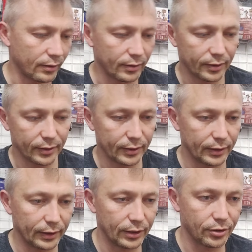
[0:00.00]
e,
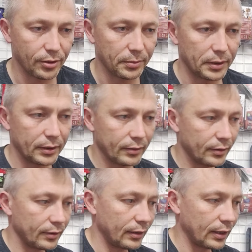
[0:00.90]
jedziemy
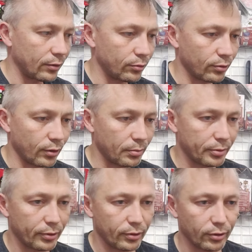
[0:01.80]
na urlop
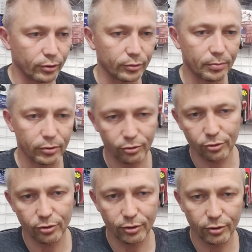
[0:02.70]

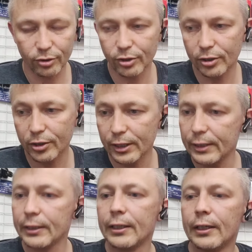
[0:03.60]
odpocząć
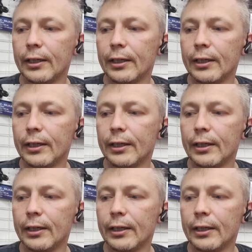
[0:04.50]
troszeczkę.